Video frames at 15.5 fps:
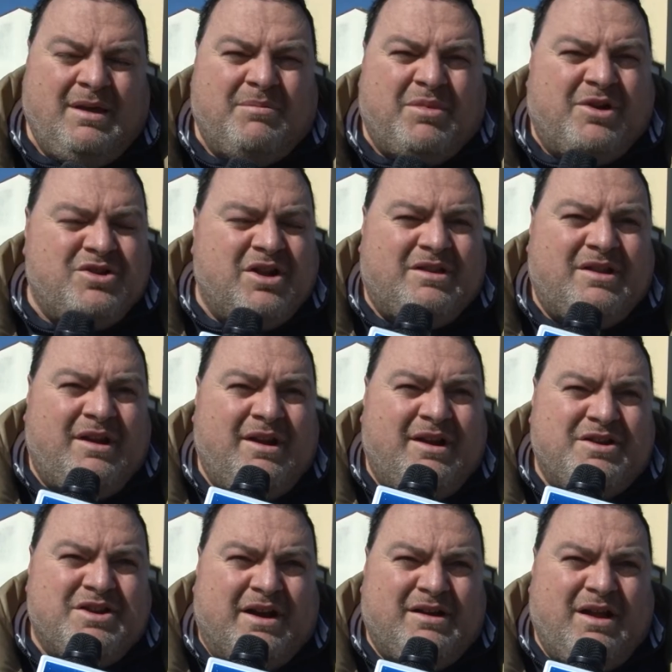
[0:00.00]
I progetti di
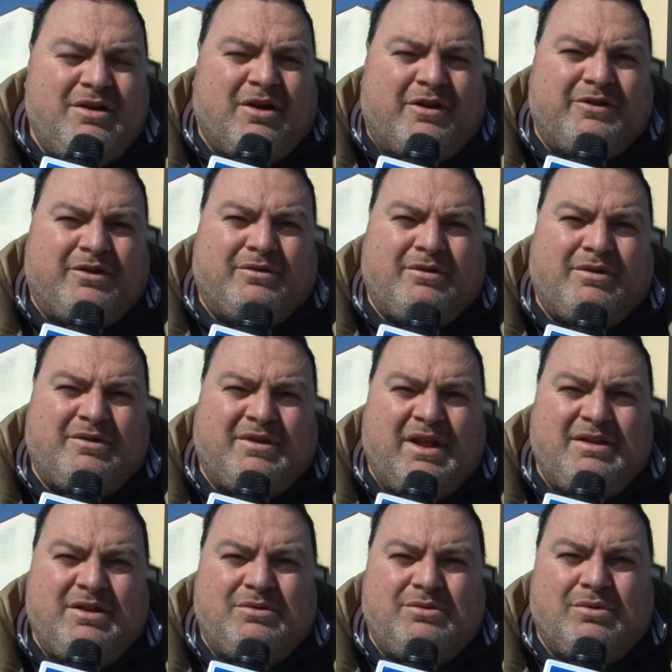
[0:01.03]
ricerca in corso sono
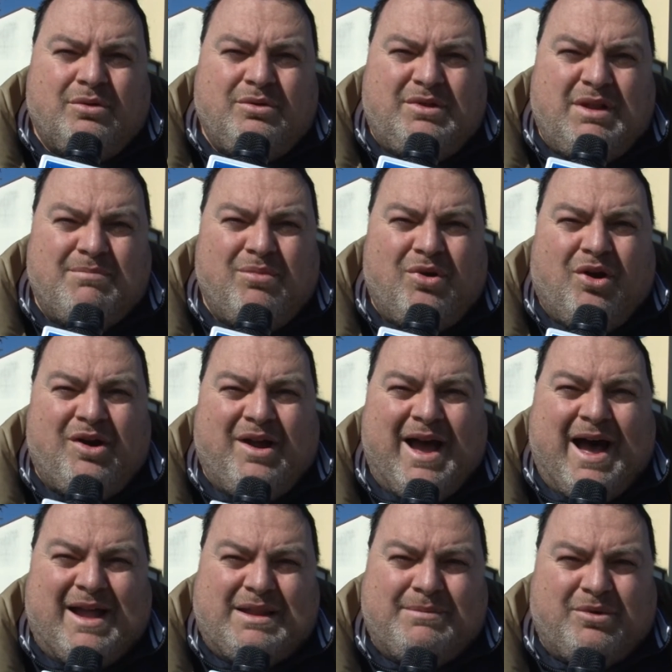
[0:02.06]
stati tutti
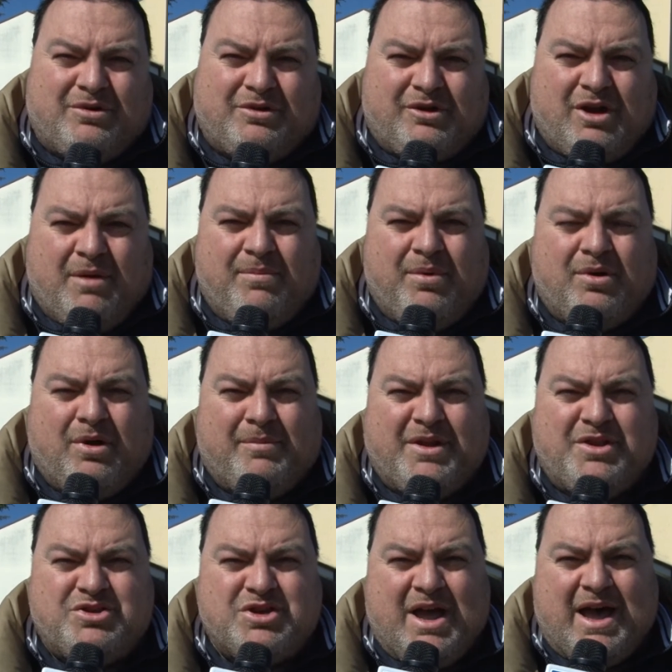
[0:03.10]
bloccati, purtroppo
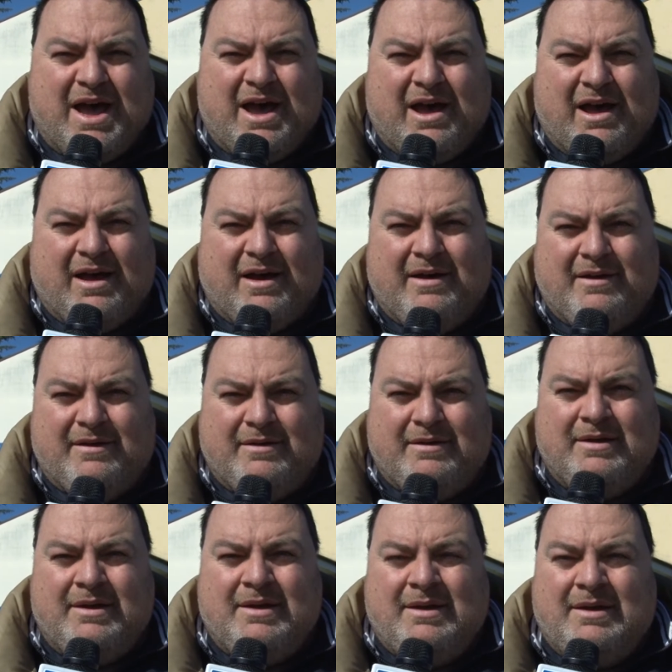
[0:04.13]
come già eh,
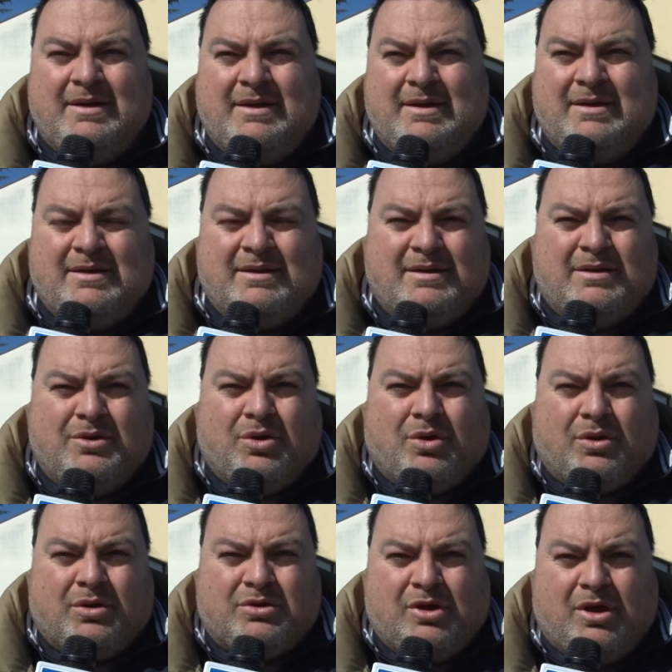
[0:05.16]

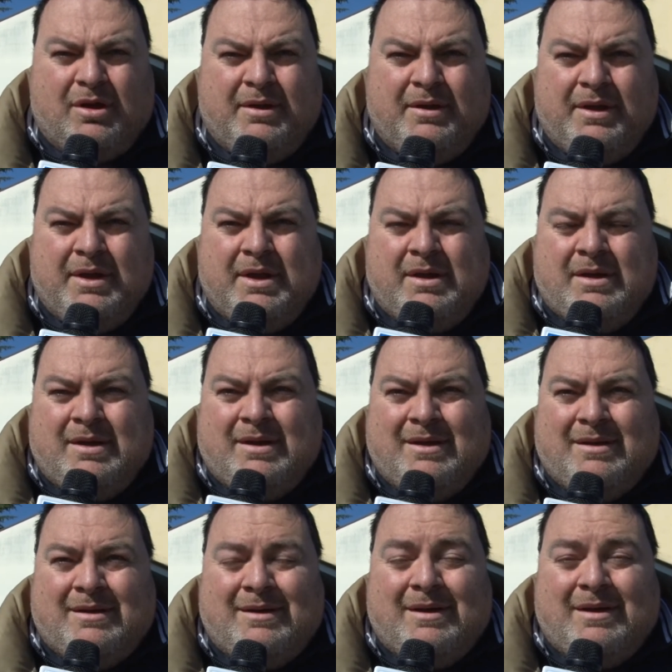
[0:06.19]
noto,
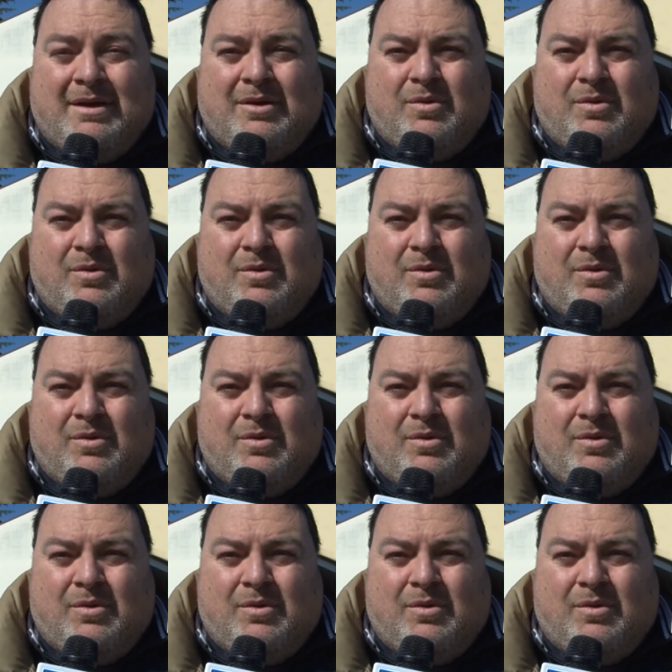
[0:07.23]
eh,